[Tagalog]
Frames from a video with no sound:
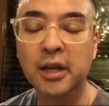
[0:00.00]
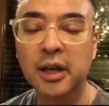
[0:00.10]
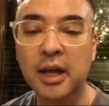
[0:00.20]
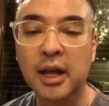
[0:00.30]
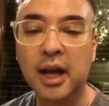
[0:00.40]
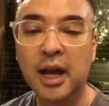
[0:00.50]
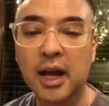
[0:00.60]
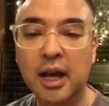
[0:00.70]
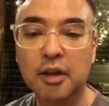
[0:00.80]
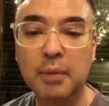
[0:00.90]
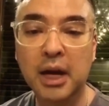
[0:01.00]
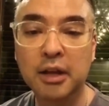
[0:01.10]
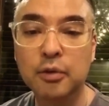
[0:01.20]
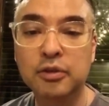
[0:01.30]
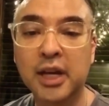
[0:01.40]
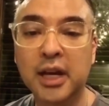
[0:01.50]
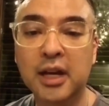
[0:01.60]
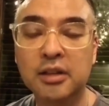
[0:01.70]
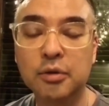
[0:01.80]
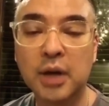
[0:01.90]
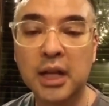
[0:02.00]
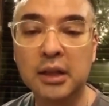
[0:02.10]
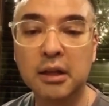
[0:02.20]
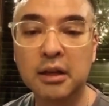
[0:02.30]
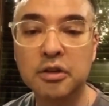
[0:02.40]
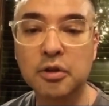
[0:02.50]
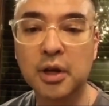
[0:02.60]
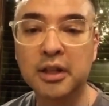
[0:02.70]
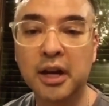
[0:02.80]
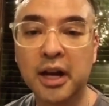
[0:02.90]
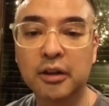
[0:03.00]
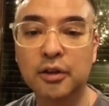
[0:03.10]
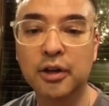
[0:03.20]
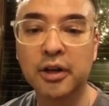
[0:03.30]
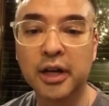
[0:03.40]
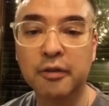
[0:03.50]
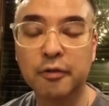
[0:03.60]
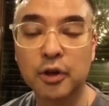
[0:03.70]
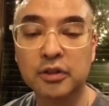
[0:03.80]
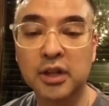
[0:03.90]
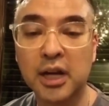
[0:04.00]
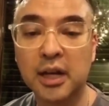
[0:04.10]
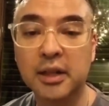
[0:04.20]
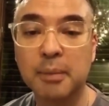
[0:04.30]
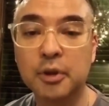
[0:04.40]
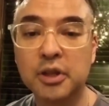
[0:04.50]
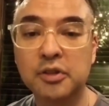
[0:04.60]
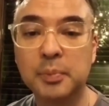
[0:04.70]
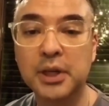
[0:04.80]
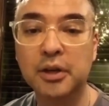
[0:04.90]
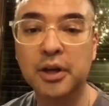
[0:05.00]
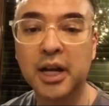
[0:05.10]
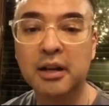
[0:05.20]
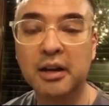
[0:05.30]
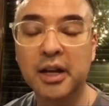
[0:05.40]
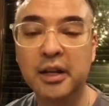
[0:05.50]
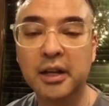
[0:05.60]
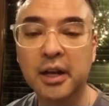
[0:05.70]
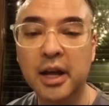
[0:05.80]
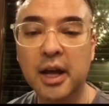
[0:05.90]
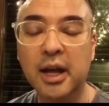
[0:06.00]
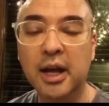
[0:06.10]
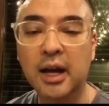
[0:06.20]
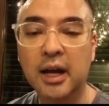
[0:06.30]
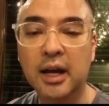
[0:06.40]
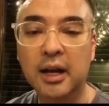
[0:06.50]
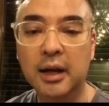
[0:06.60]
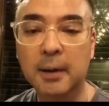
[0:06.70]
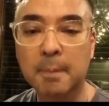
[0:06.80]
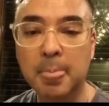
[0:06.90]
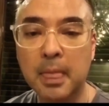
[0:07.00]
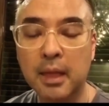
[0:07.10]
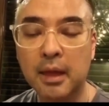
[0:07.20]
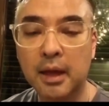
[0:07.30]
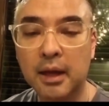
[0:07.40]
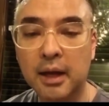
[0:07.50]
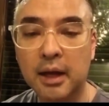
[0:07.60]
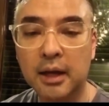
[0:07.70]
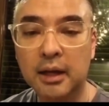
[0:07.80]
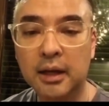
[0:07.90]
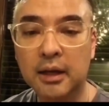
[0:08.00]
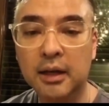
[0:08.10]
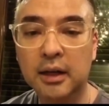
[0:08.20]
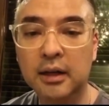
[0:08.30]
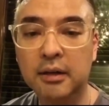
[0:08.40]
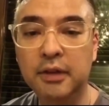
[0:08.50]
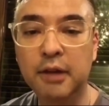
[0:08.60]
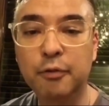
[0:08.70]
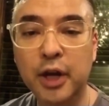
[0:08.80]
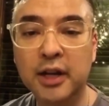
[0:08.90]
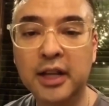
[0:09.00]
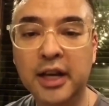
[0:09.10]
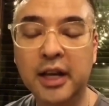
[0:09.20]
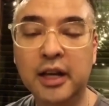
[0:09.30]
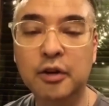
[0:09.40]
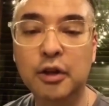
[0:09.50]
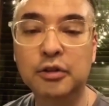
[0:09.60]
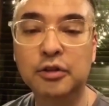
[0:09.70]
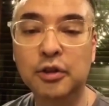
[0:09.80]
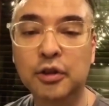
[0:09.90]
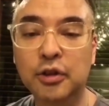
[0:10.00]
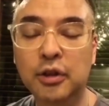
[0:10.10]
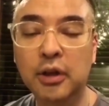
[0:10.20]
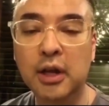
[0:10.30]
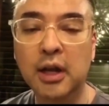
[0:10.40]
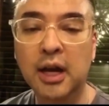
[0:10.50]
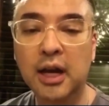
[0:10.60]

uh, yung mga USEC at yung ating regional director and of course uh, Deputy Speaker El Rey uh, uh, Villafuerte and also uh,